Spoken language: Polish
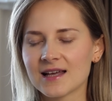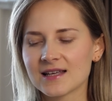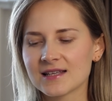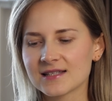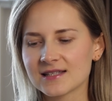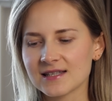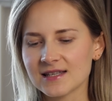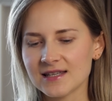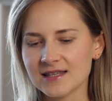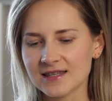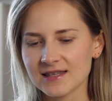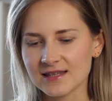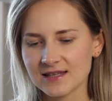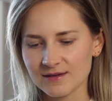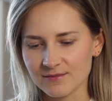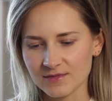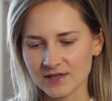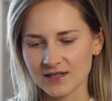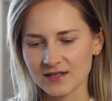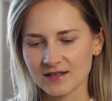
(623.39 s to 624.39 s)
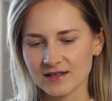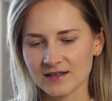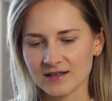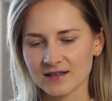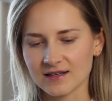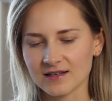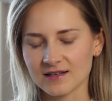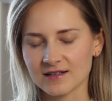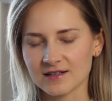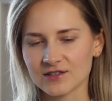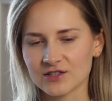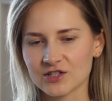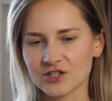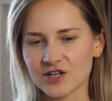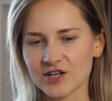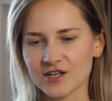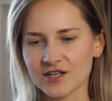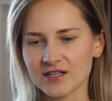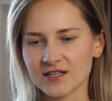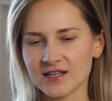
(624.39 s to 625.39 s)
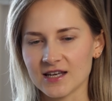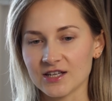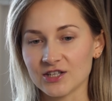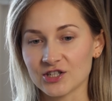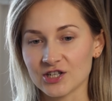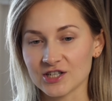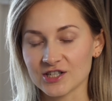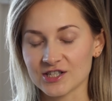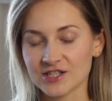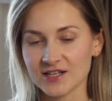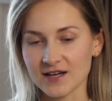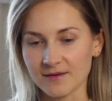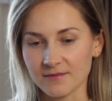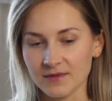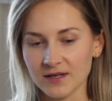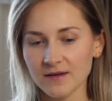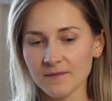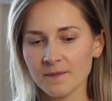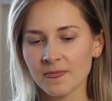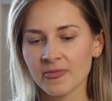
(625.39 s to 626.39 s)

z innymi jej częściami